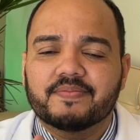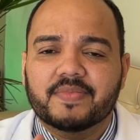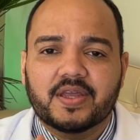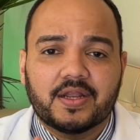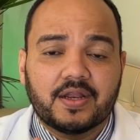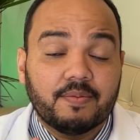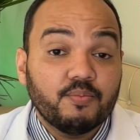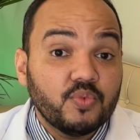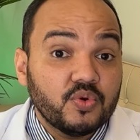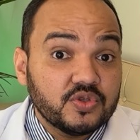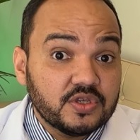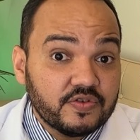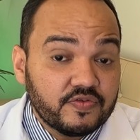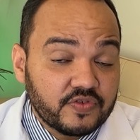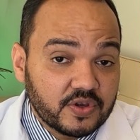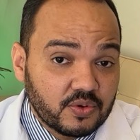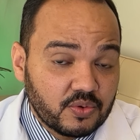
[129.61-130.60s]
Ela
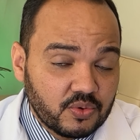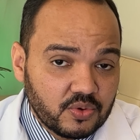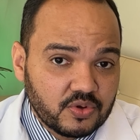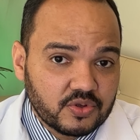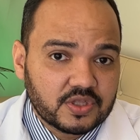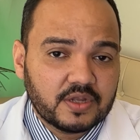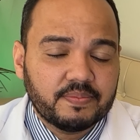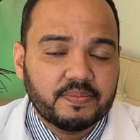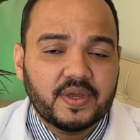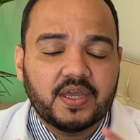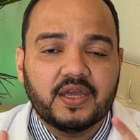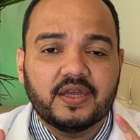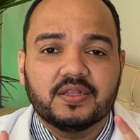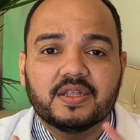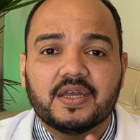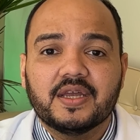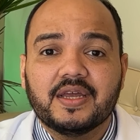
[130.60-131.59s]
modificou
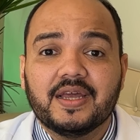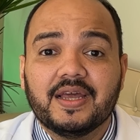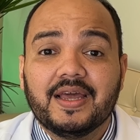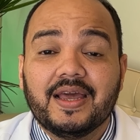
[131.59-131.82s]
também, né?